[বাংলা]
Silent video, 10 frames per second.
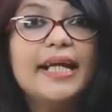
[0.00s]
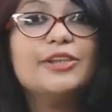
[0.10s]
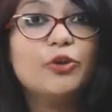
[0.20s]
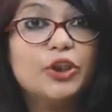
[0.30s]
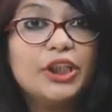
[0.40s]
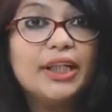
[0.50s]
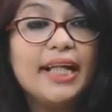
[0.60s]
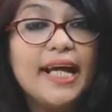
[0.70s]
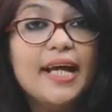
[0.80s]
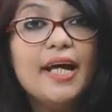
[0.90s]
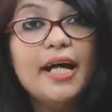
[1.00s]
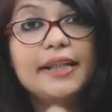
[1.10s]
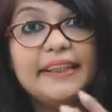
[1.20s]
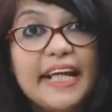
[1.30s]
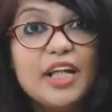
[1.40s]
গিকি সোশ্যালে
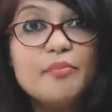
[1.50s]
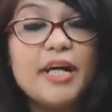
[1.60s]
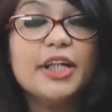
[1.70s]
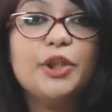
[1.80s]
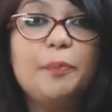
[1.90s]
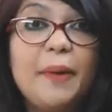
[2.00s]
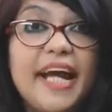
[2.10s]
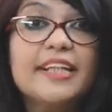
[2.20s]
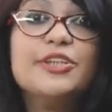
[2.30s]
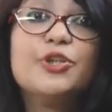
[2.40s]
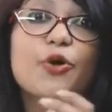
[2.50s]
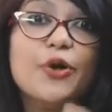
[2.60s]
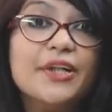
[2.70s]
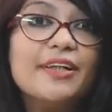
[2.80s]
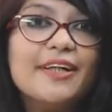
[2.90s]
তিন মাস পেইড
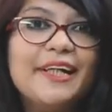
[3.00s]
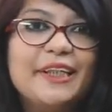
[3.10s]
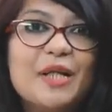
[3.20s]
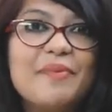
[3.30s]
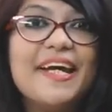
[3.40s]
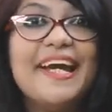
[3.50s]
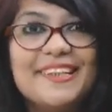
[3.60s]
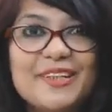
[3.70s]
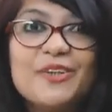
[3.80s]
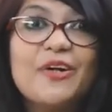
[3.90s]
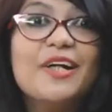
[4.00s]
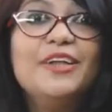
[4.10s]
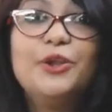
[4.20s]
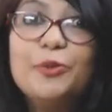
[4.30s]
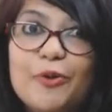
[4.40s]
স্টোরি টেলার হিসেবে এন্টার
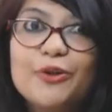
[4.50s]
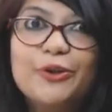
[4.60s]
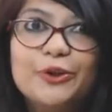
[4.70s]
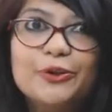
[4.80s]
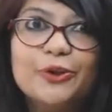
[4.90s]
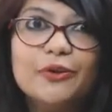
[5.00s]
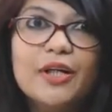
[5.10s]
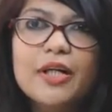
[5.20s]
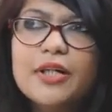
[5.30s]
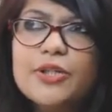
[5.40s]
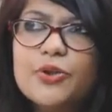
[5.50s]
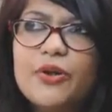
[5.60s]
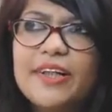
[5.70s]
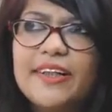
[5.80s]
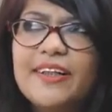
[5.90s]
করার সুবর্ণ সুযোগ
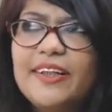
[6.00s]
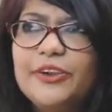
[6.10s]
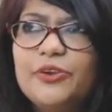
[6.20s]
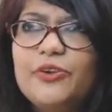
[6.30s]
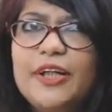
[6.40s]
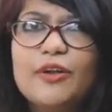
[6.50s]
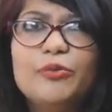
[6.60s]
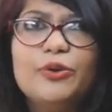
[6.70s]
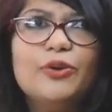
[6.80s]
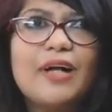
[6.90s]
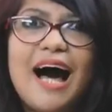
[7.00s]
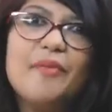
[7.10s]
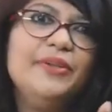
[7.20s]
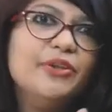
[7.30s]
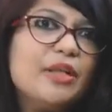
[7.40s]
স্টোরি টেলারদের জন্য এরকম সুযোগ
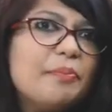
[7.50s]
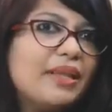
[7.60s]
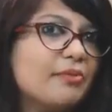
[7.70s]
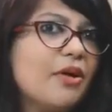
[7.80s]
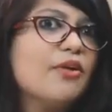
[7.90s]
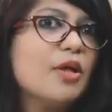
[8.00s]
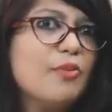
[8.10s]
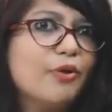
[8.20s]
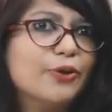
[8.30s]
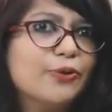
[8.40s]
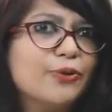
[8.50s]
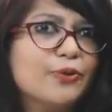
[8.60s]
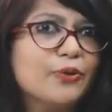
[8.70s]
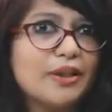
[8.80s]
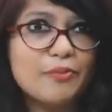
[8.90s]
আমি যদি পেতাম তাহলে তো আমি
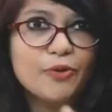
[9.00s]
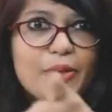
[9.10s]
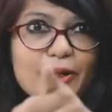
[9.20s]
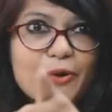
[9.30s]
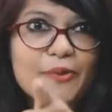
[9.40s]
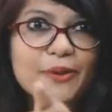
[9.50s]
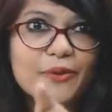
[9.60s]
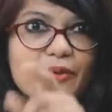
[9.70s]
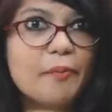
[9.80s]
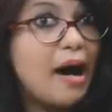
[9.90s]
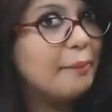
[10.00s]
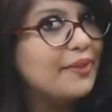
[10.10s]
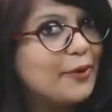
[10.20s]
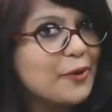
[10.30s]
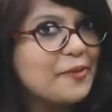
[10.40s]
অংশগ্রহণ করতাম তুমি করবে তো বা
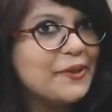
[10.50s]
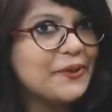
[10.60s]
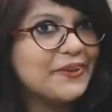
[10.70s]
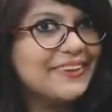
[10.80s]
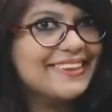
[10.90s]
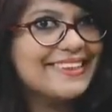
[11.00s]
আপনি করবেন তো